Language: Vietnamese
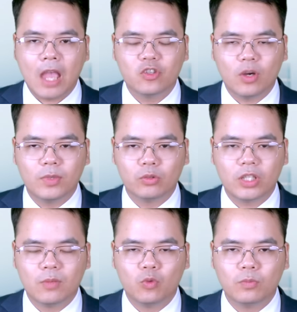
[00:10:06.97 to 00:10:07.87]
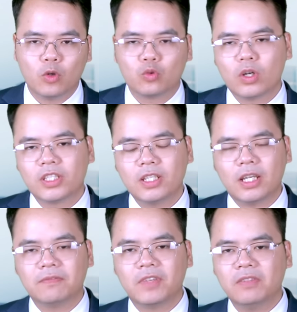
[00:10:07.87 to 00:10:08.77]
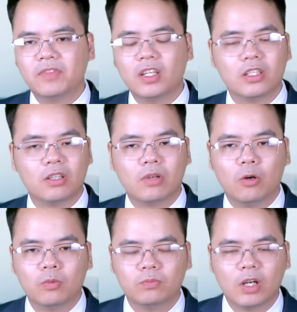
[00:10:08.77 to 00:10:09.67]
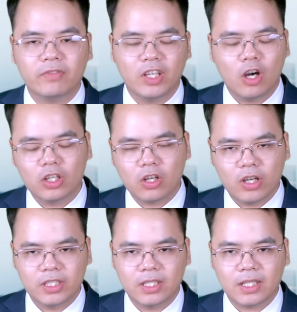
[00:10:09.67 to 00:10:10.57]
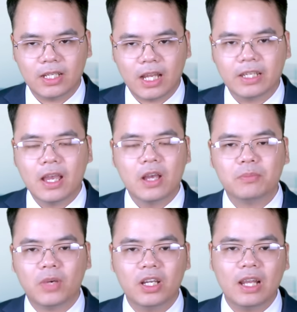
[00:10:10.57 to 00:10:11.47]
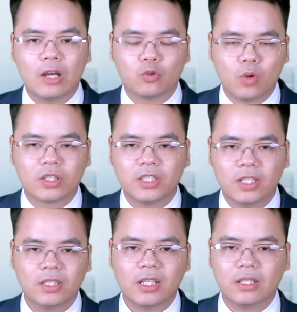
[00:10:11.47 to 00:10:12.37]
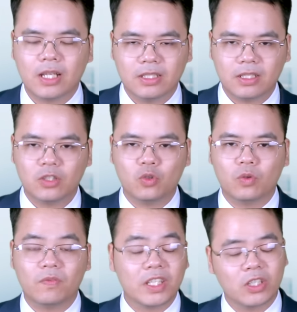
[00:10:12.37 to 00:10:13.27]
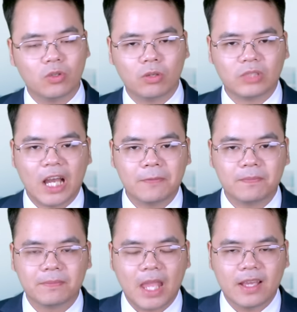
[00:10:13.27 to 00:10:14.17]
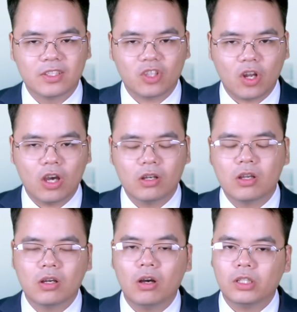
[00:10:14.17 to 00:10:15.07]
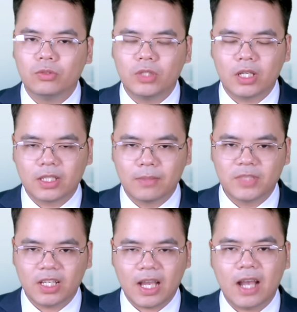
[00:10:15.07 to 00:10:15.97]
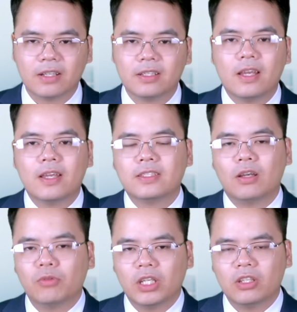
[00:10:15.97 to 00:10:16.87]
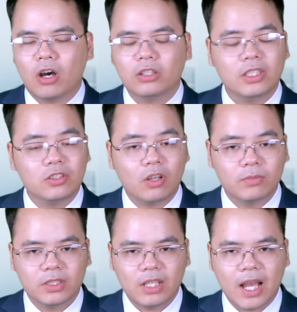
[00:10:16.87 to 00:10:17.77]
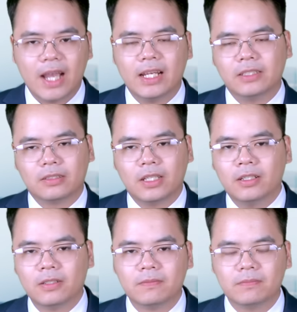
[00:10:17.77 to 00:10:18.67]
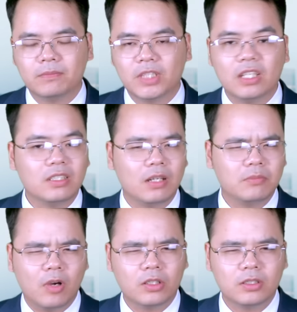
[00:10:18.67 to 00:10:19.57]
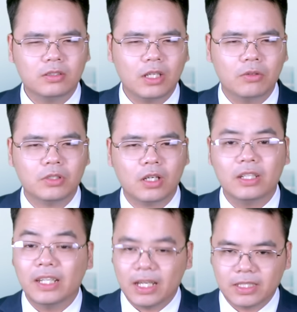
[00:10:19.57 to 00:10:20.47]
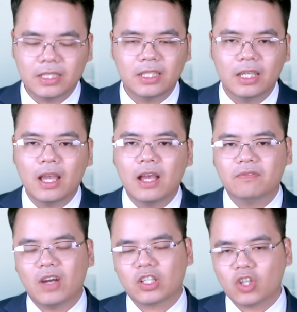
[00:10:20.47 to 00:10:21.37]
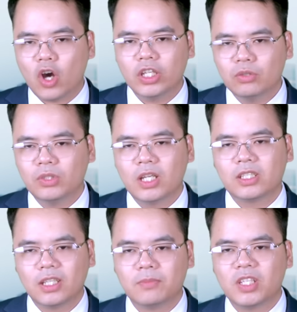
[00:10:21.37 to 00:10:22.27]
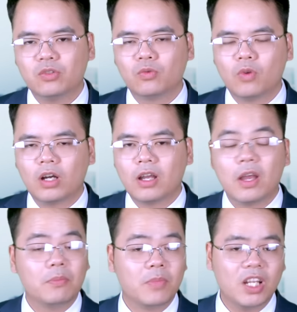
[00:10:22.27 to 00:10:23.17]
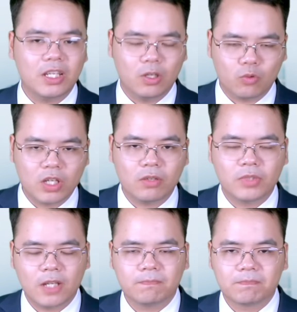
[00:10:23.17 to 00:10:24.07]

Nhóm đầu tiên muốn một cuộc chiến tranh vĩnh viễn ở châu Âu bởi vì họ coi chiến tranh lạnh mới là cuộc chiến giữa các nền dân chủ và chế độ độc tài. Do đó, họ ưu tiên kiềm chế Nga. Trong khi đó thì nhóm thứ hai lại thực tế hơn, nhìn nhận mọi thứ theo hướng địa chính trị và coi ưu tiên kiềm chế Trung Quốc mới là điều quan trọng nhất.